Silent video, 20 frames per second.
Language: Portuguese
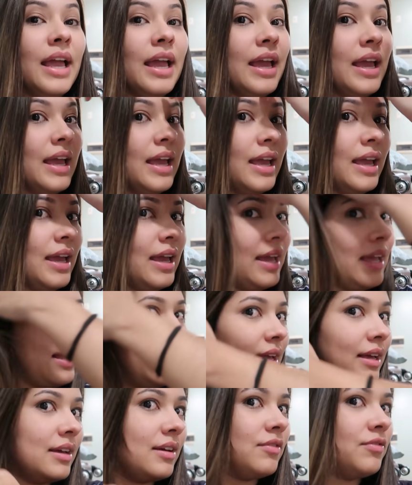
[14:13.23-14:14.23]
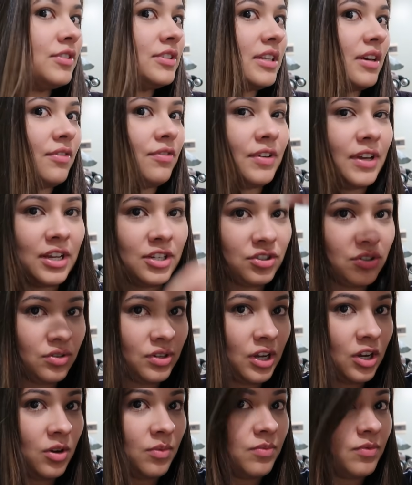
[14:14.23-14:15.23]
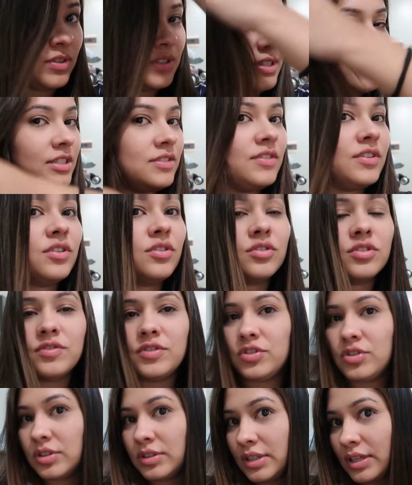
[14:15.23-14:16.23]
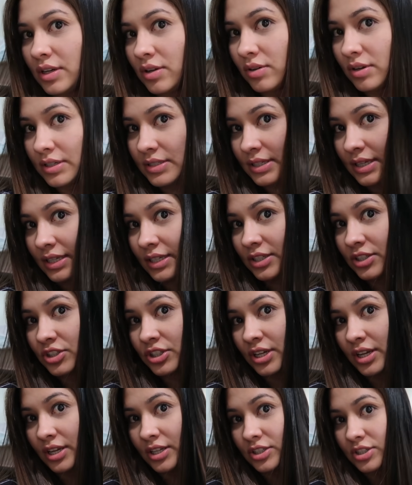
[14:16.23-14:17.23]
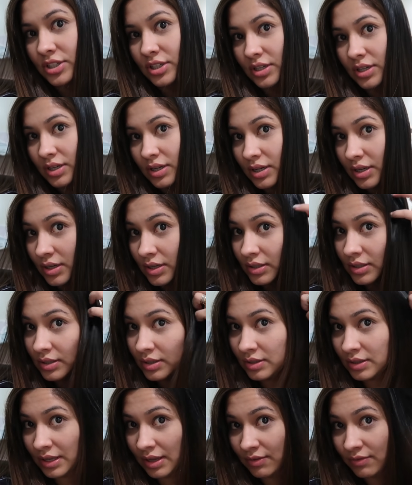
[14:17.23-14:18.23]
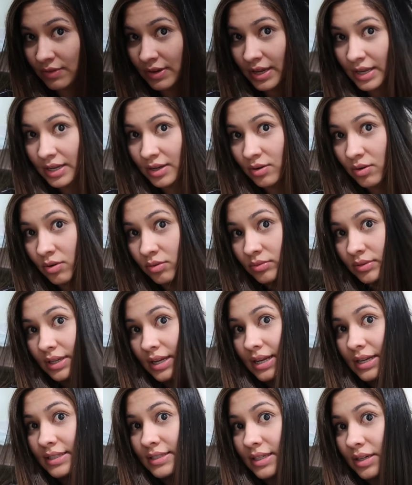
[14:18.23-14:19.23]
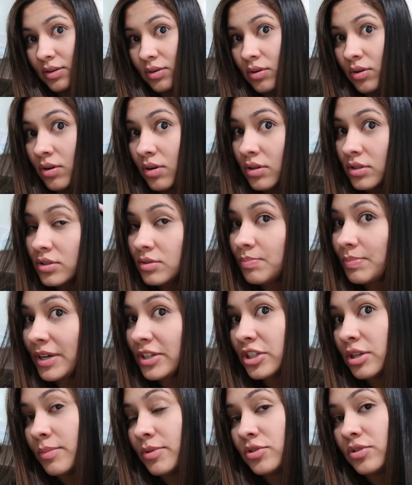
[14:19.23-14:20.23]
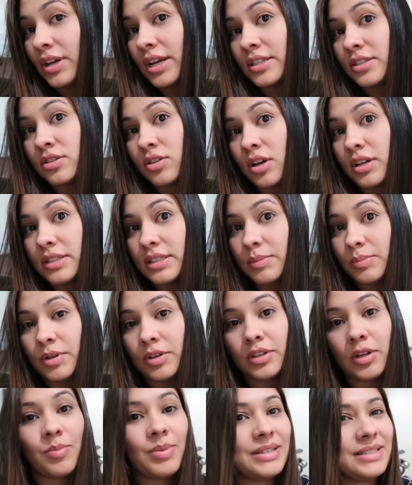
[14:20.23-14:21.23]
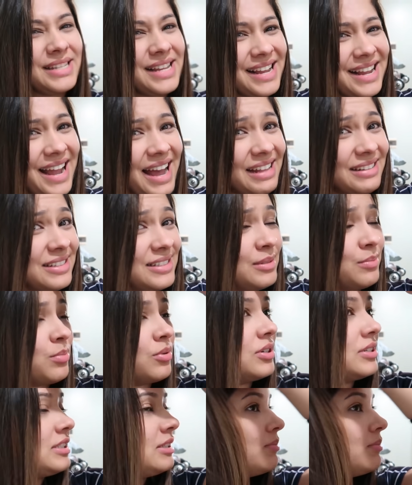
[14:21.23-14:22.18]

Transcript: É, fiz a fashion, né, como vocês viram nos vídeos anteriores aí. Gente, lavei ele ontem, ele secou praticamente o resto sozinho, porque eu dei uma secada assim por